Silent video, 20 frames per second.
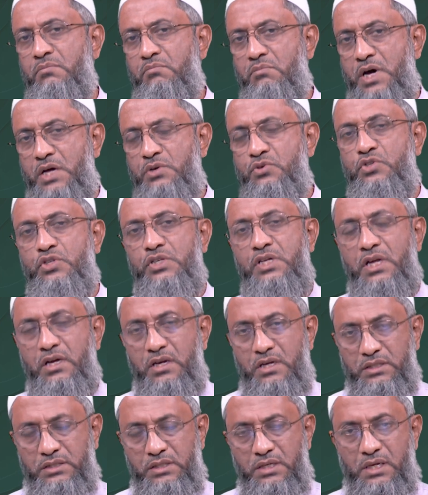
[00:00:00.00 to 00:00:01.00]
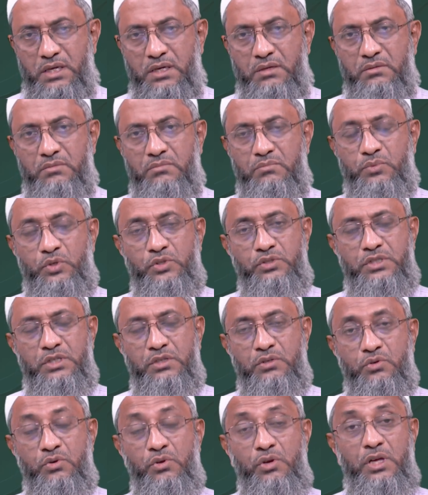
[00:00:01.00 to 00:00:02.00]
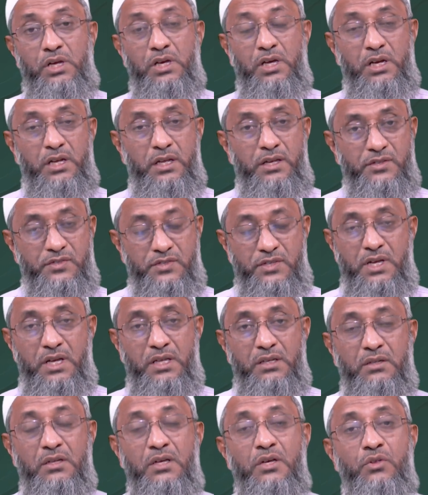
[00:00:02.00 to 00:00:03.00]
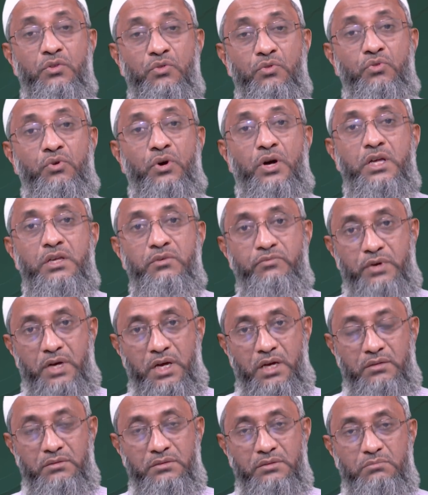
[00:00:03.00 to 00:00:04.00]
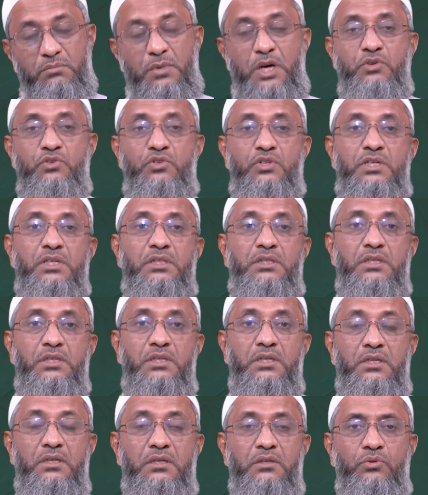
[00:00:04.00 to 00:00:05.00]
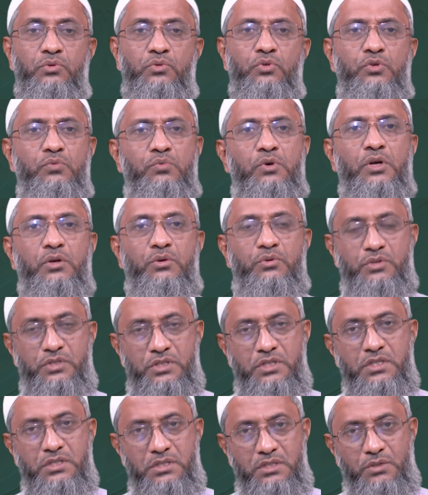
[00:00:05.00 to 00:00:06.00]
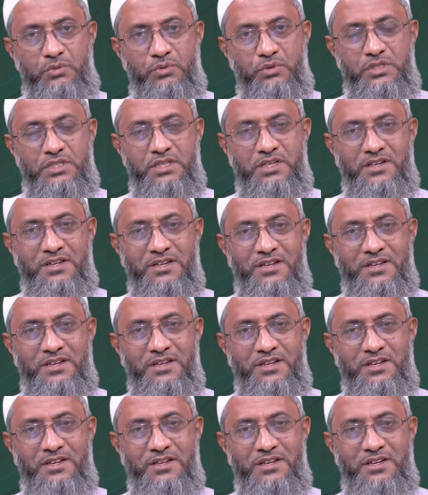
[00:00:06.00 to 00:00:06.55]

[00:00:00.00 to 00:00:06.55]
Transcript: মানুষকে আল্লাহতালা বলছেন খলিকাল ইনসান দয়ফা মানুষকে তিনি দুর্বল করে সৃষ্টি করেছেন